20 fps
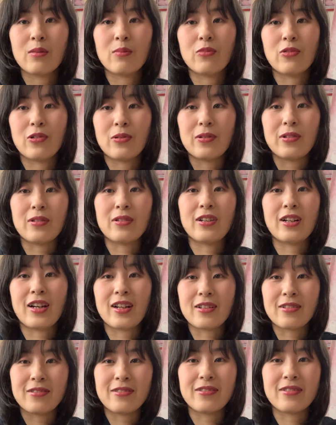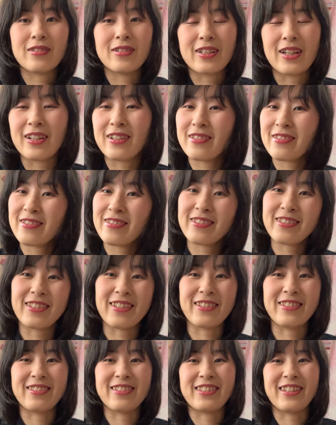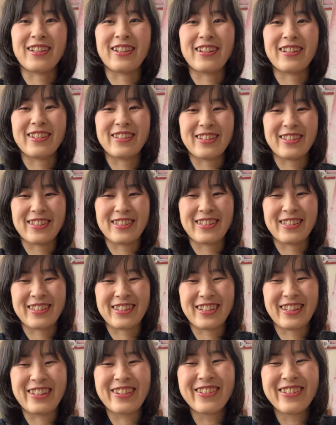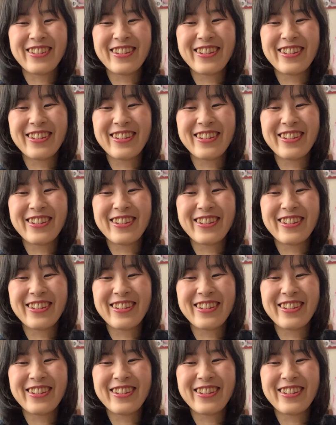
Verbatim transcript: もうランクランクって言ったらあれなんですけど